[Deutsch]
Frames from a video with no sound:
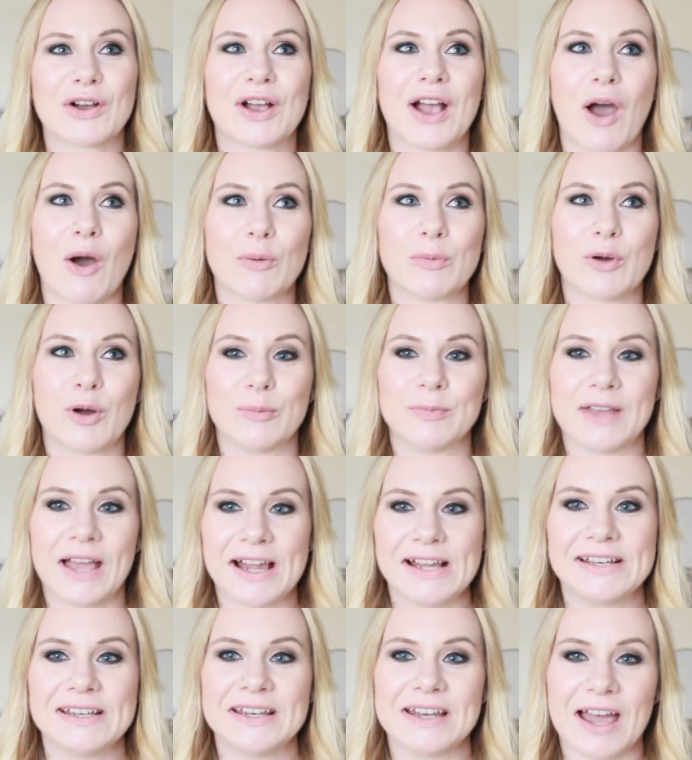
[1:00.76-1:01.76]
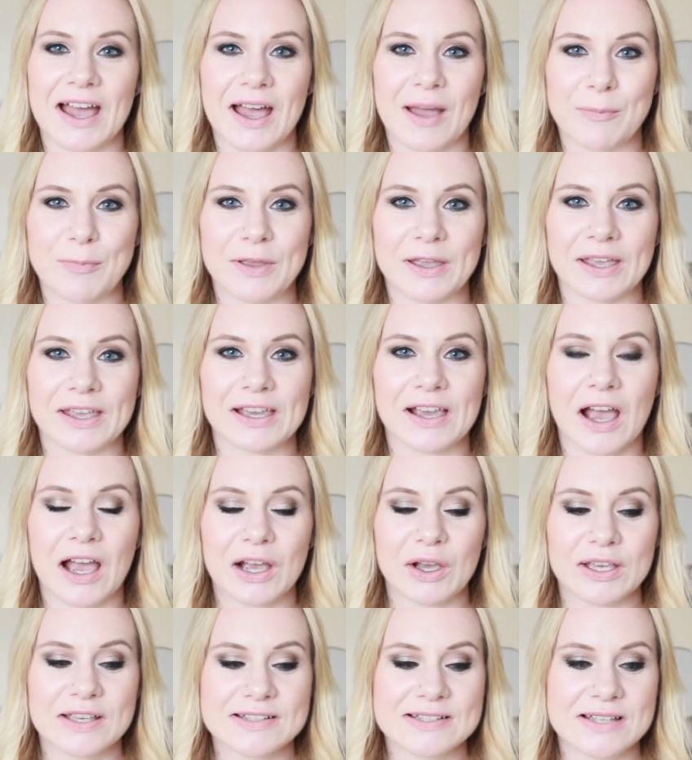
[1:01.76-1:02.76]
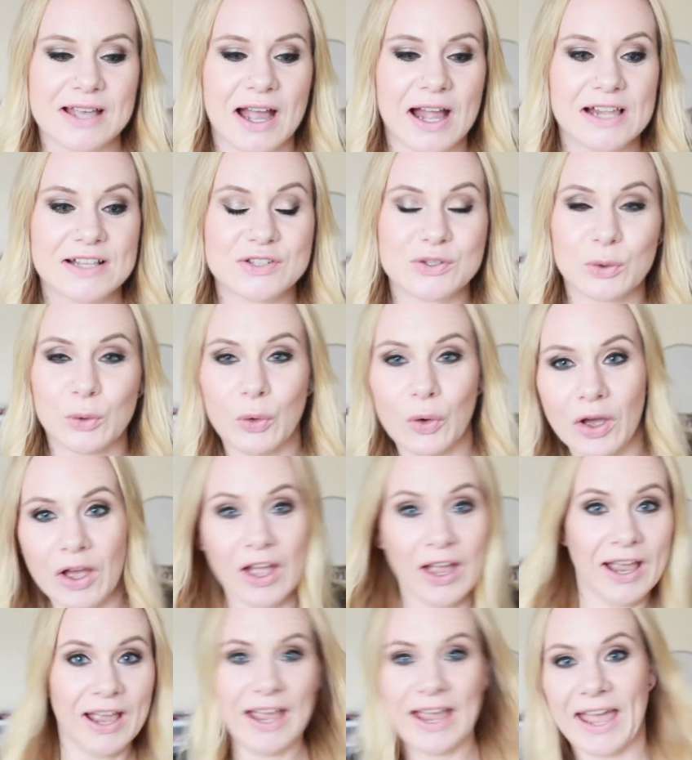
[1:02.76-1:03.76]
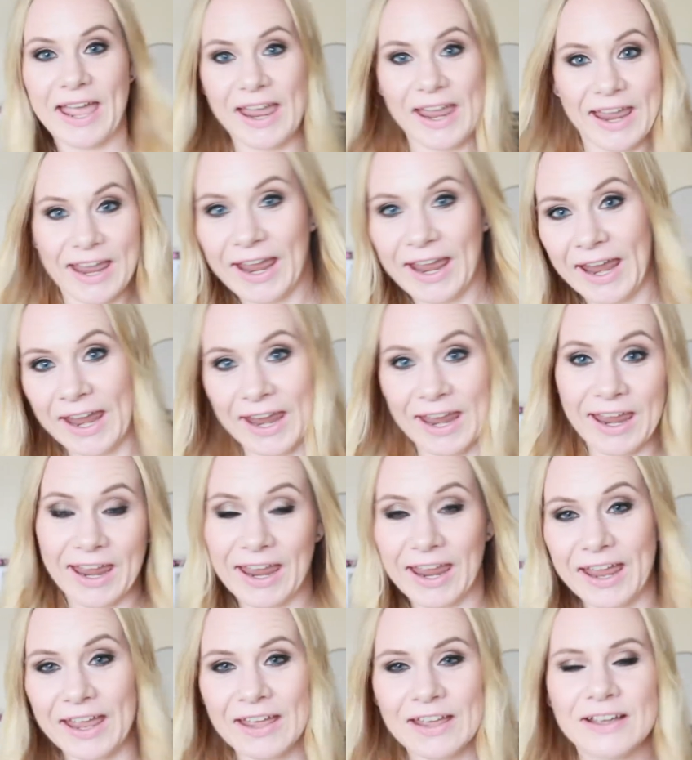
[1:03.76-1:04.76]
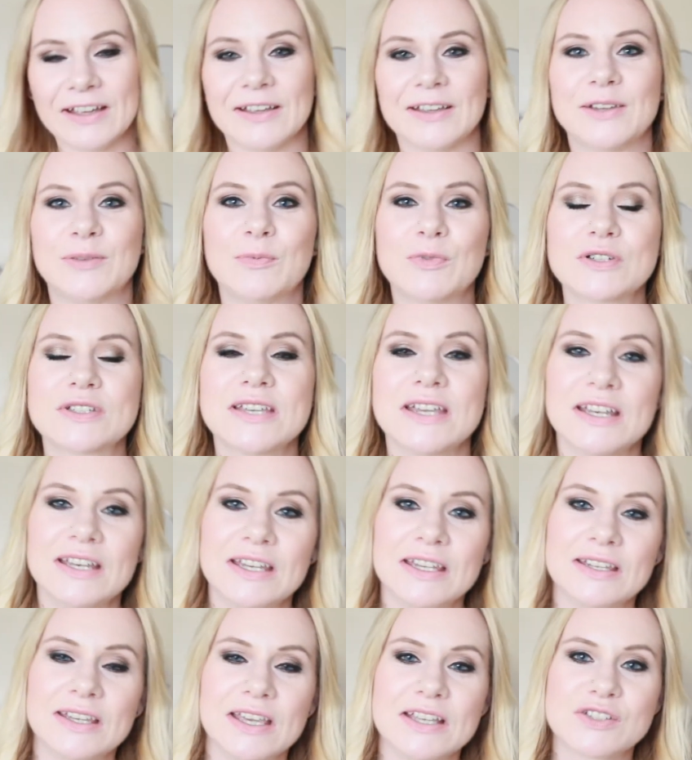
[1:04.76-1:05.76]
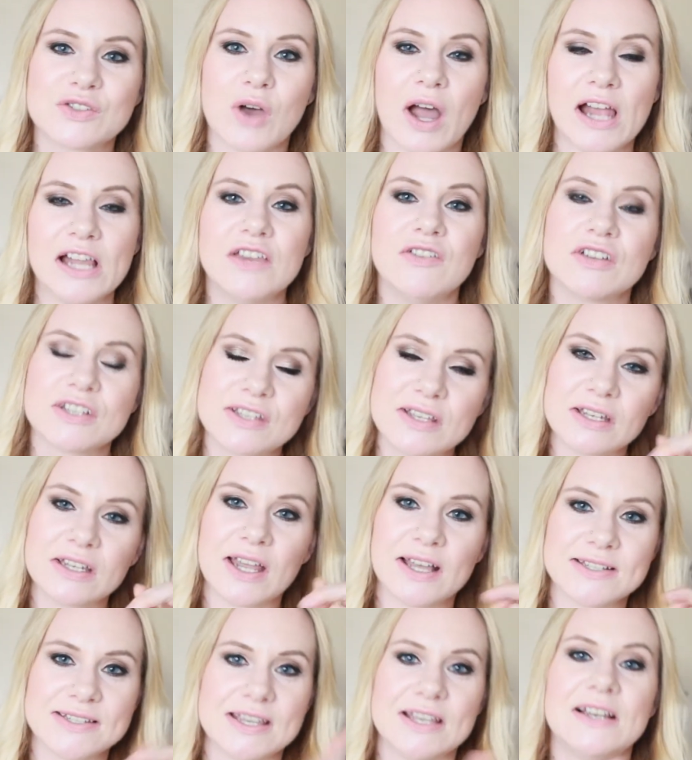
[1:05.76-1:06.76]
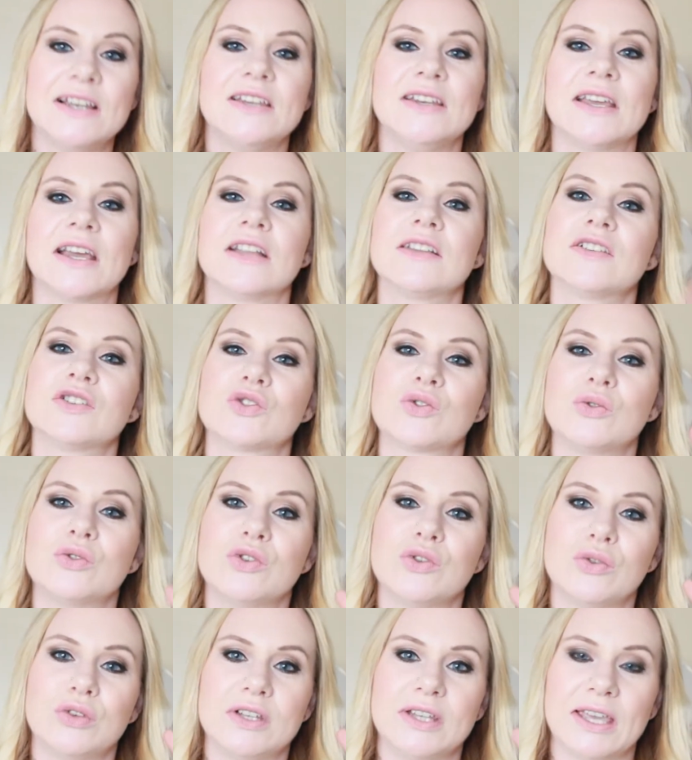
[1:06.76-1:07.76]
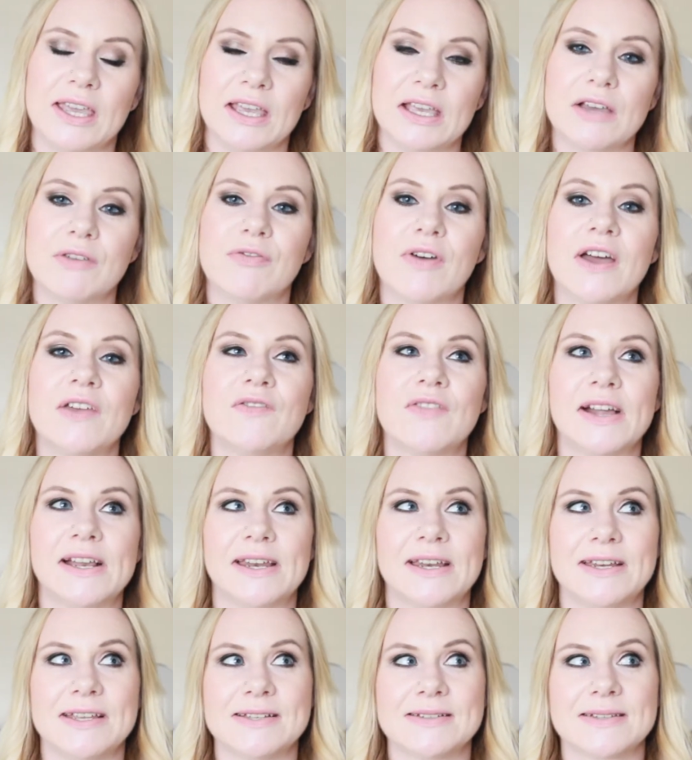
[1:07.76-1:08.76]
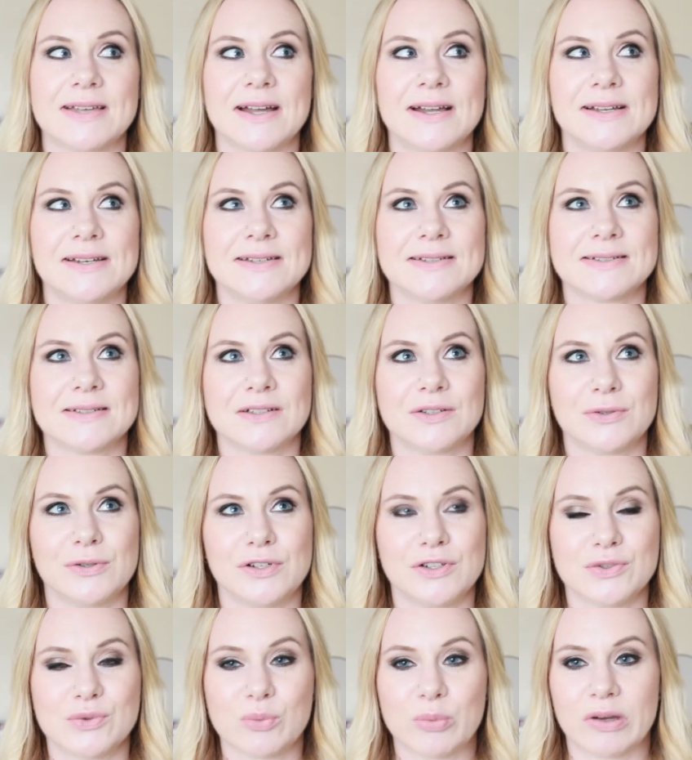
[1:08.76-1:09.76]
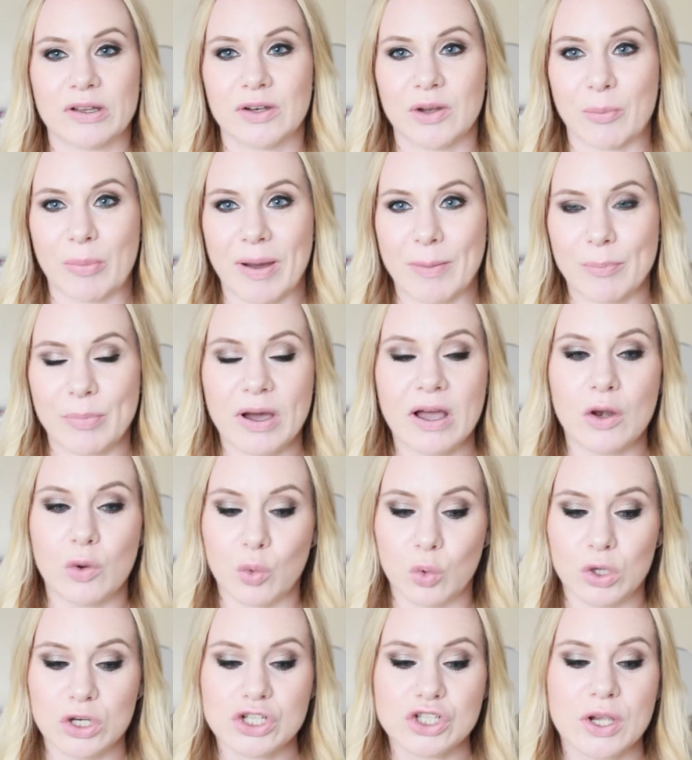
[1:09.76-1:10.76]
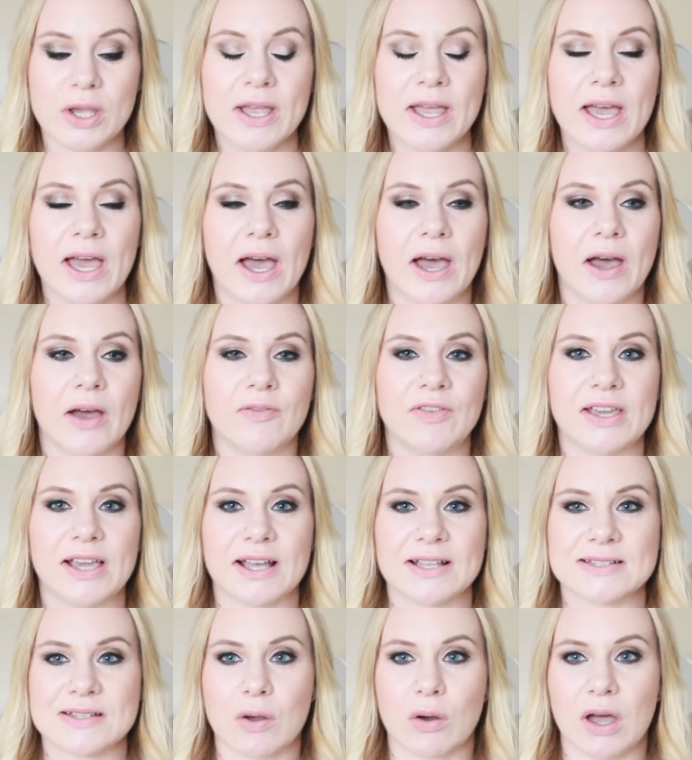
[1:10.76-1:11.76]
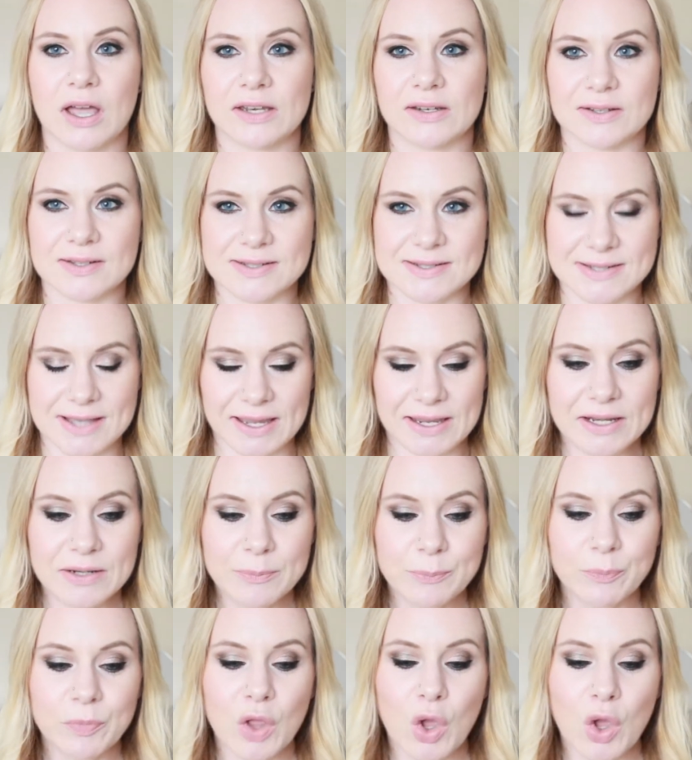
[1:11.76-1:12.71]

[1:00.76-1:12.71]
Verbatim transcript: Und kaum kommt Aldi nach Amerika, gehst du halt so, hey, hey, ich muss hin, ich gehe zu Aldi. Wir sind tatsächlich eine ganze Stunde durch die Gegend gefahren, weil der nächste Aldi ist natürlich super in der Pampa, logisch. Äh, wie kann es auch anders sein?